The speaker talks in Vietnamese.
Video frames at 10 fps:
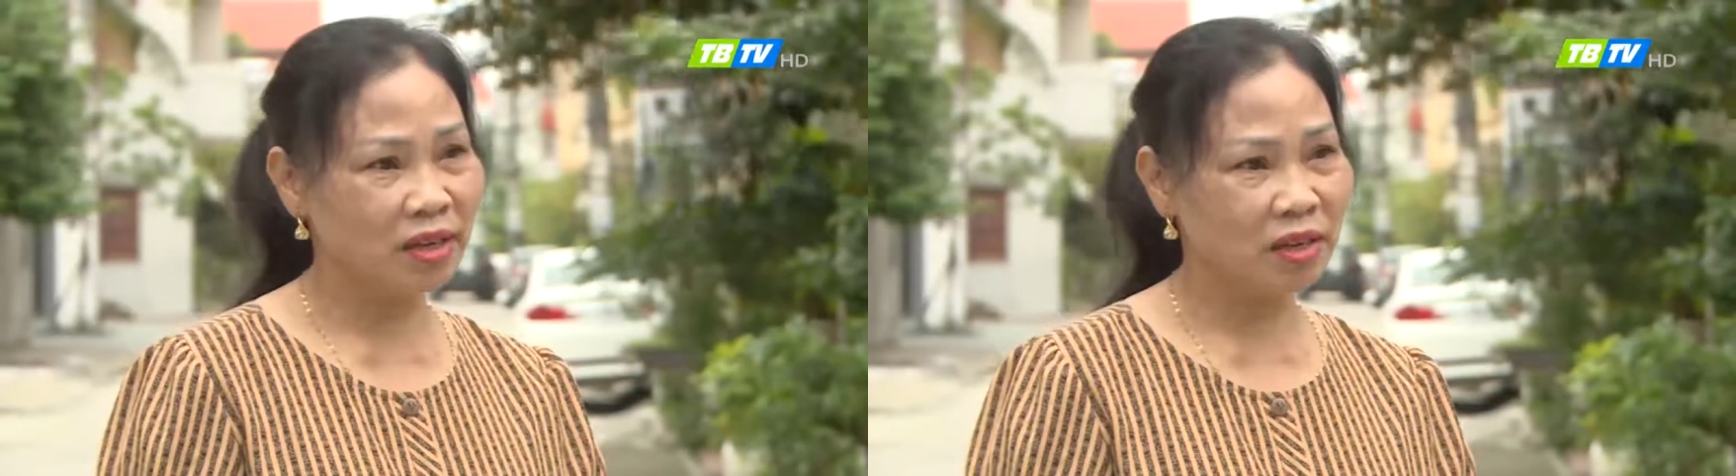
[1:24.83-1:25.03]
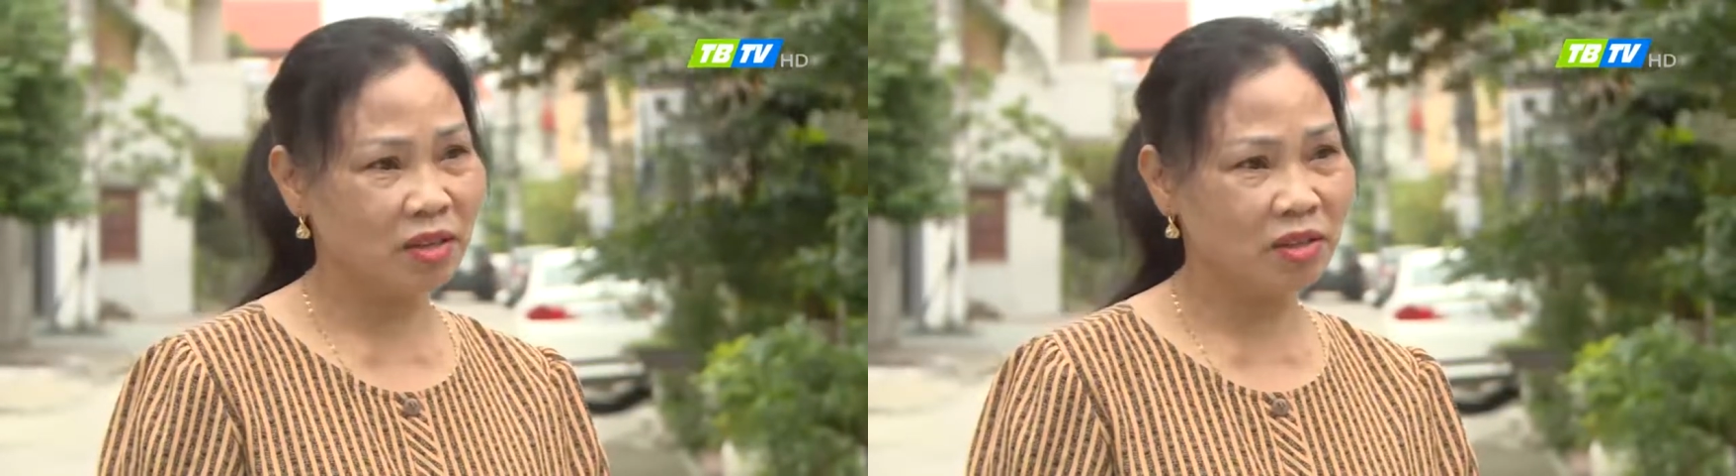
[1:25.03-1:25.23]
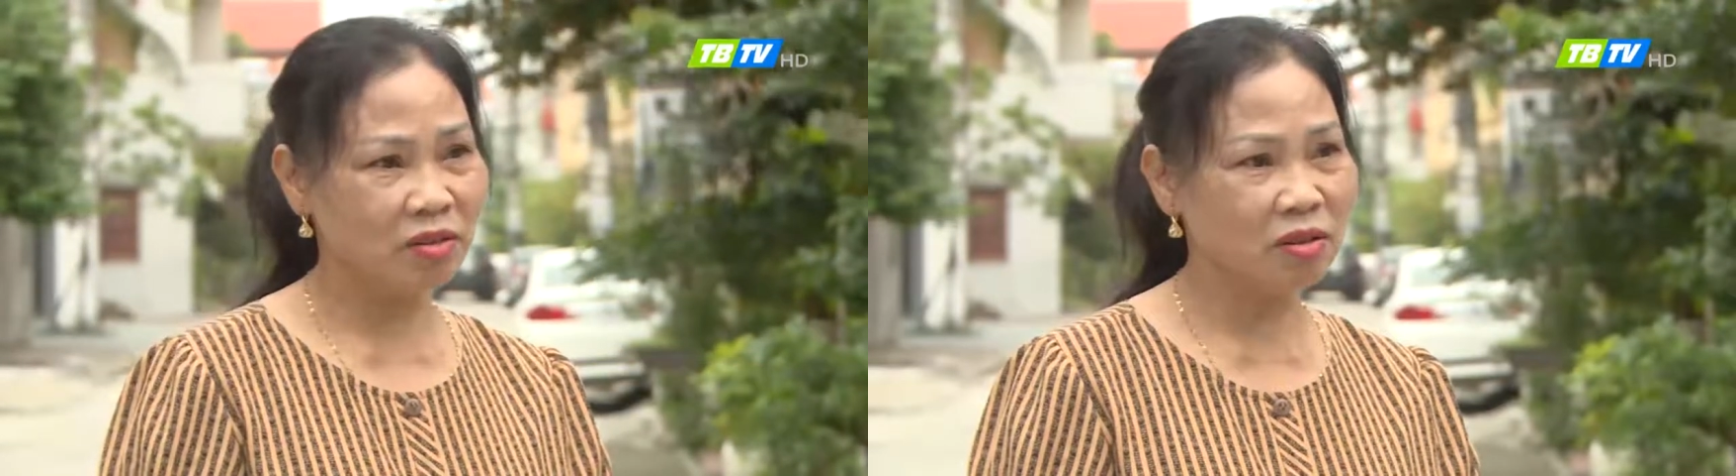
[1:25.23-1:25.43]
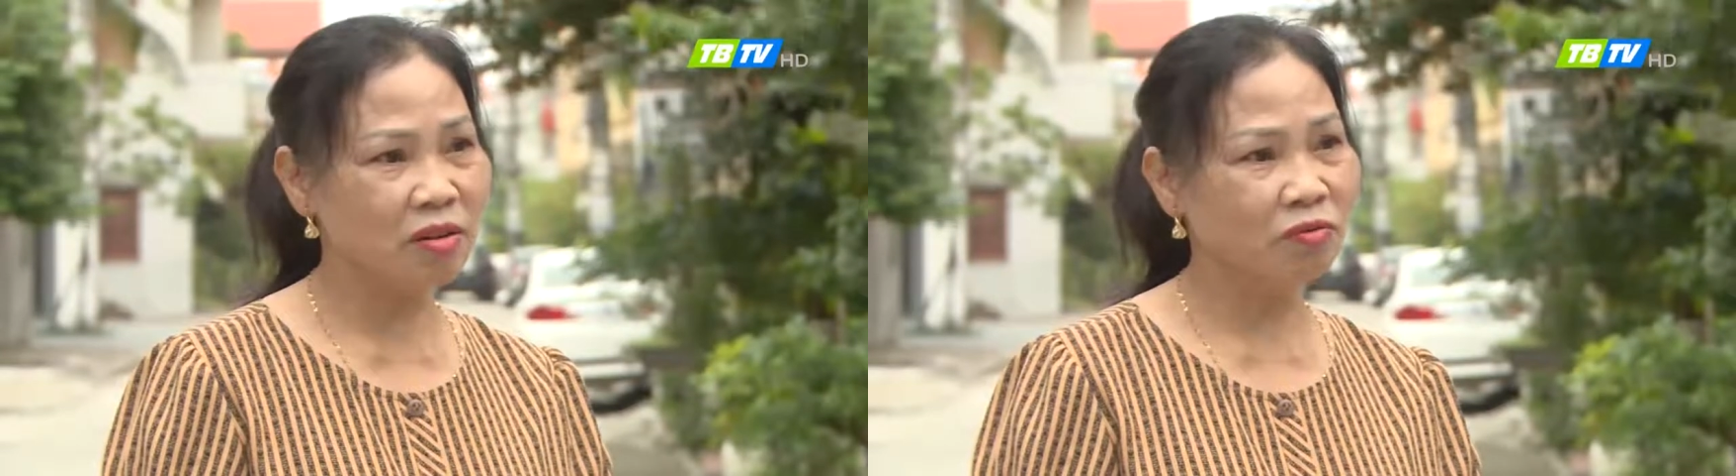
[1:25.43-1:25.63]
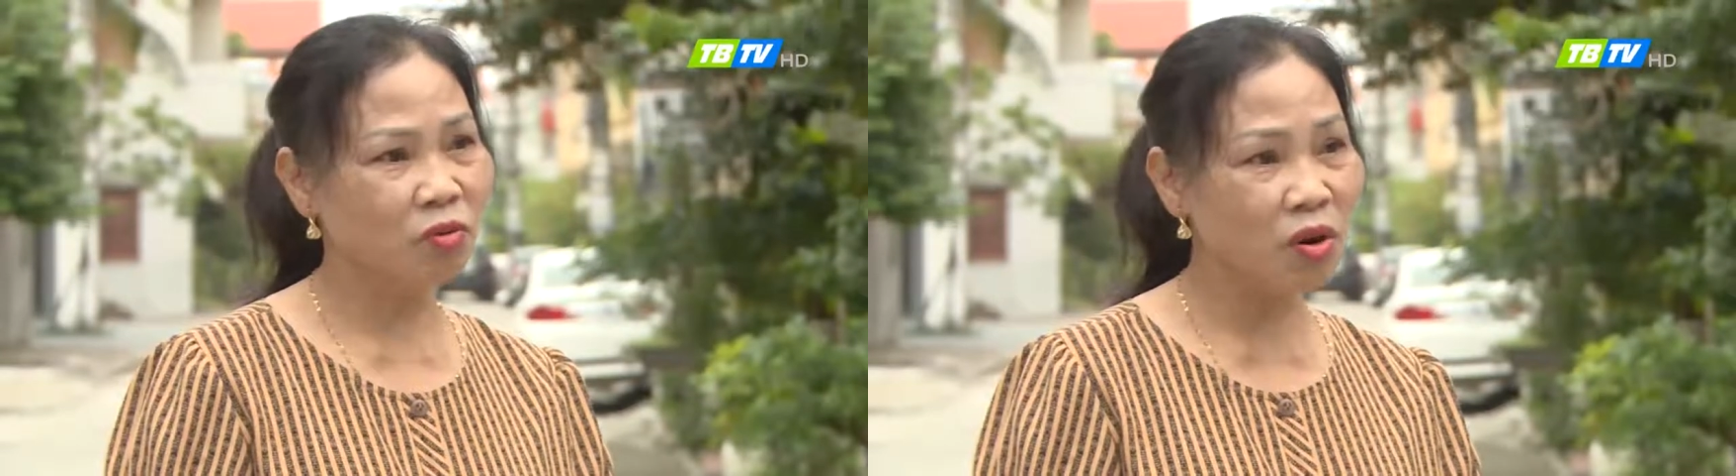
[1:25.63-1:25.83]
à,
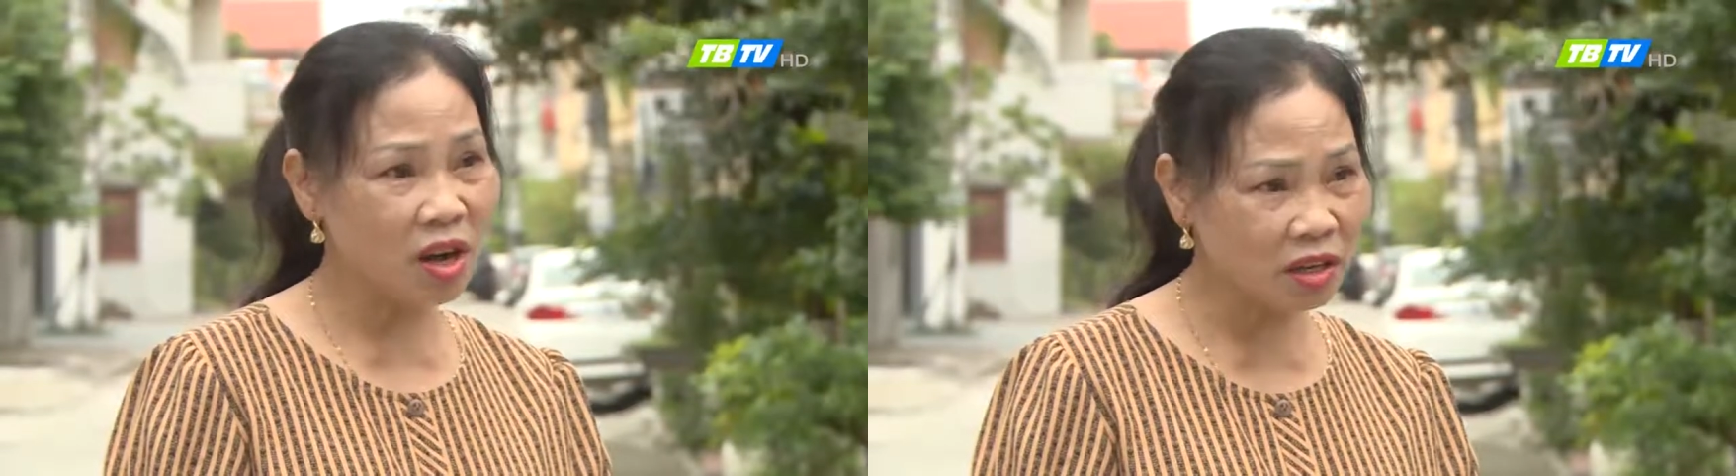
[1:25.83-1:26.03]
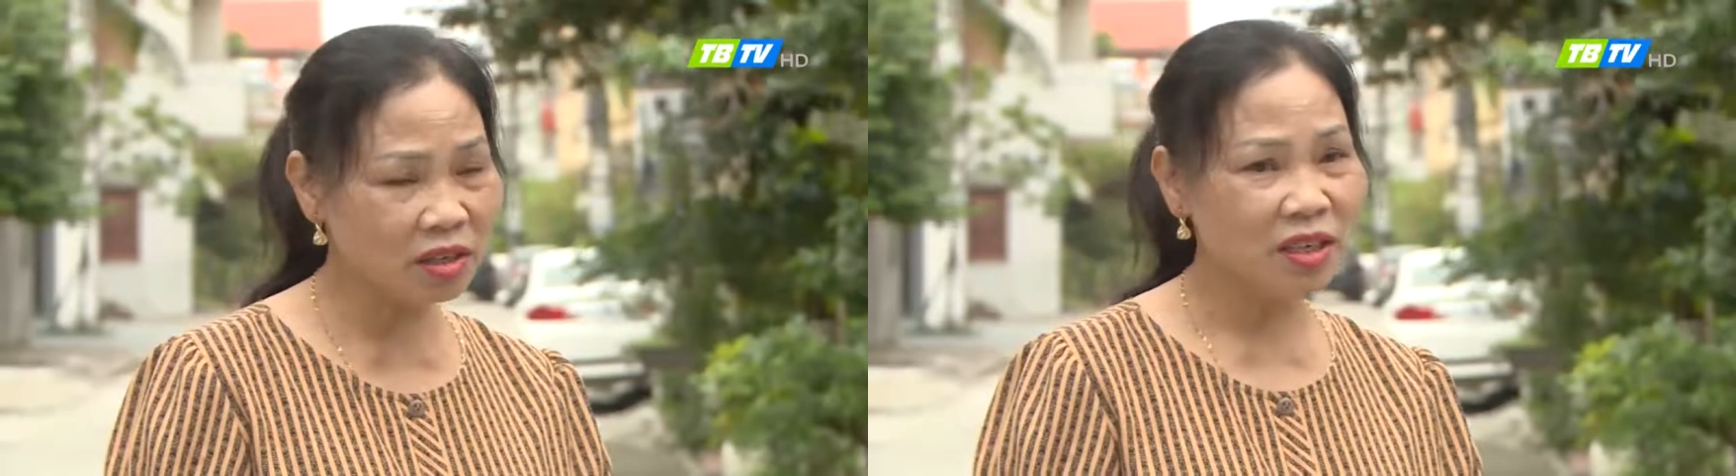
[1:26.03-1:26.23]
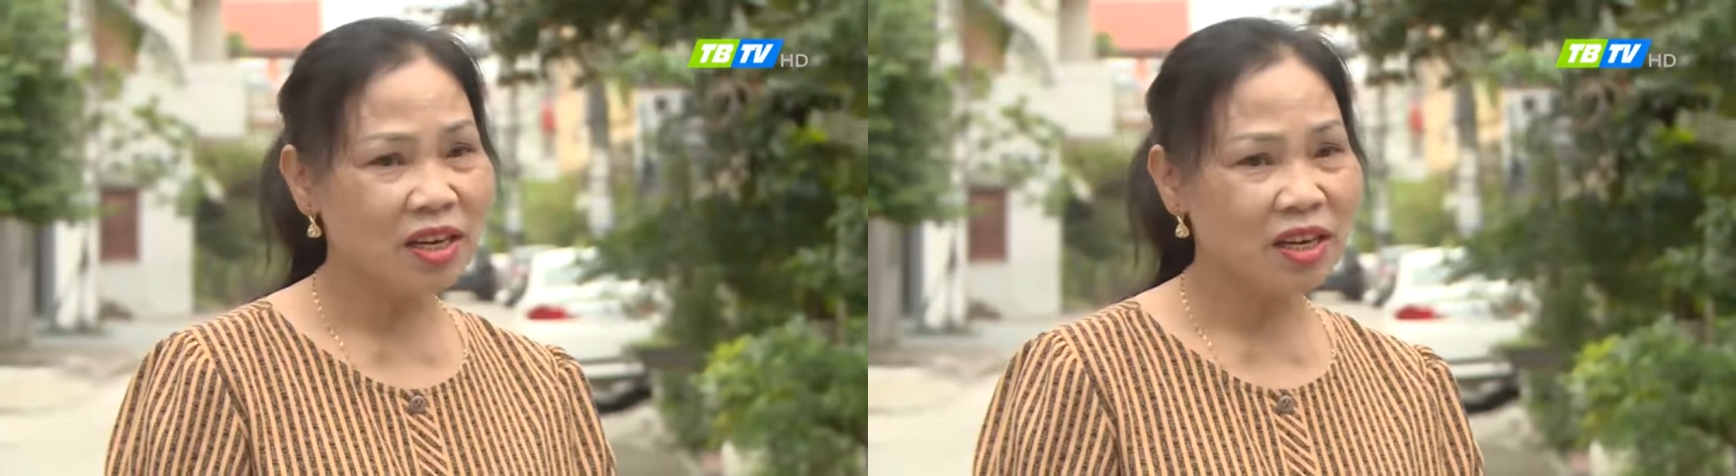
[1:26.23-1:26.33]
đường phố lớn